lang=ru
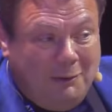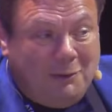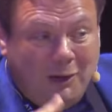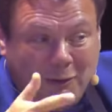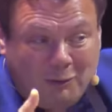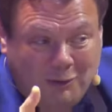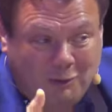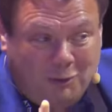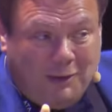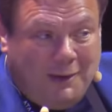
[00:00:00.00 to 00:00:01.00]
я говорю, вы
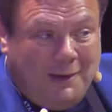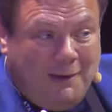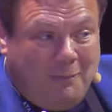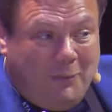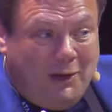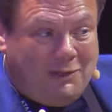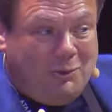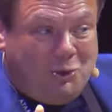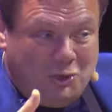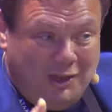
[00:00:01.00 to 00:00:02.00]
знаете, вот, мне кажется,
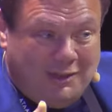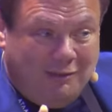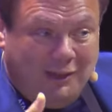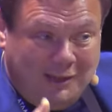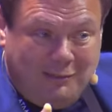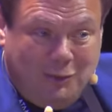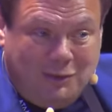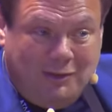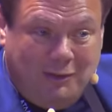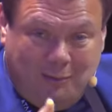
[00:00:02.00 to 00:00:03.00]
очень часто власть
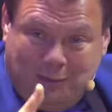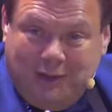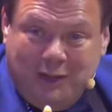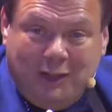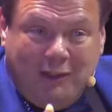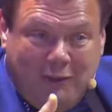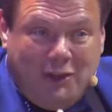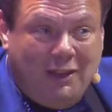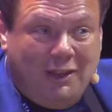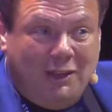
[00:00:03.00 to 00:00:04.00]
ведет себя в этом плане. Главное,
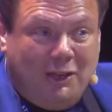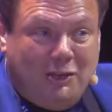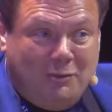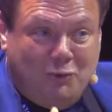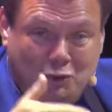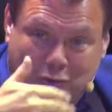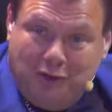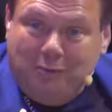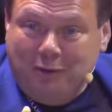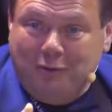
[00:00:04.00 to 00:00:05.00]
не надо находиться между
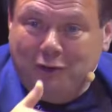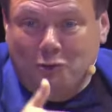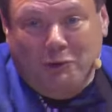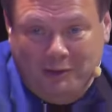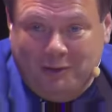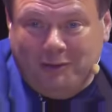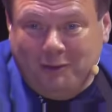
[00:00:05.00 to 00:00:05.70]
ними и водой.